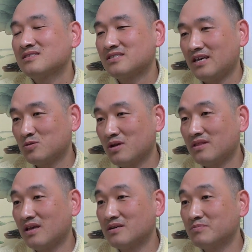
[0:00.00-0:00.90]
최소한
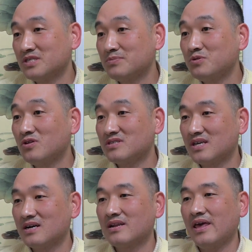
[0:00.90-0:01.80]
대금은 10년
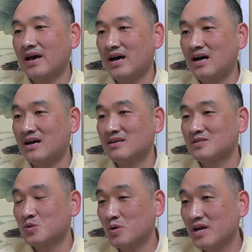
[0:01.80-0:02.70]
이상은 해야
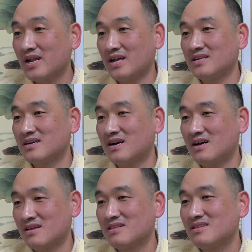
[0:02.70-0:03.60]
소리가
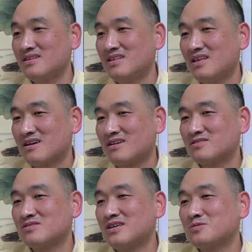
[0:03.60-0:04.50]
나니까
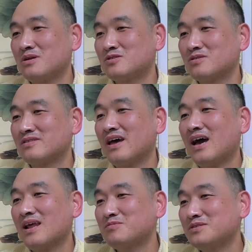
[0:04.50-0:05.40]
그래서 최소한 저는
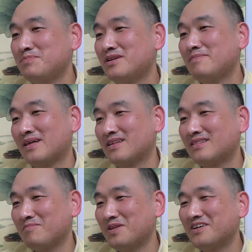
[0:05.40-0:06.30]
할아버지 피를
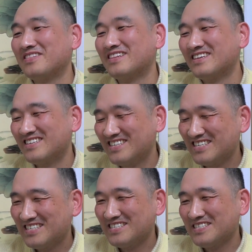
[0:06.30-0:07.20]
받았다면은
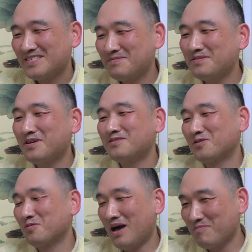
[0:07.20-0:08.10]
12년
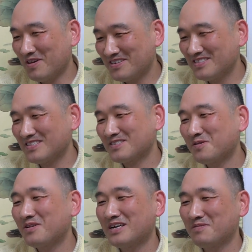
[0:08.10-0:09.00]
정도 하면은
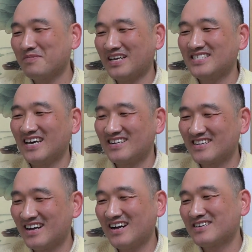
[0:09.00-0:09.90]
소리가 좀 나지
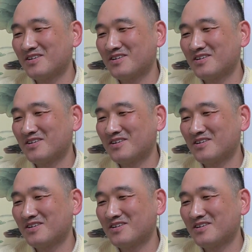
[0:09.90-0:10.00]
않을까